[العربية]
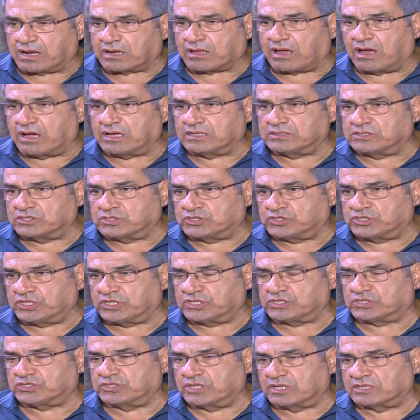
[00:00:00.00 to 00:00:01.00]
قائد
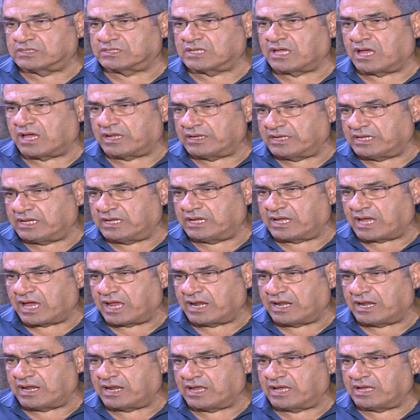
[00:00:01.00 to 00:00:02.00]
الجيش ينصاع لي
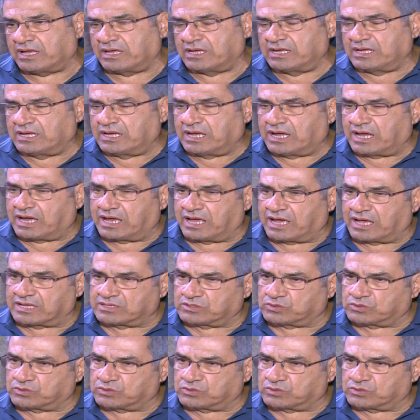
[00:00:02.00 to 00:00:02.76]
آه،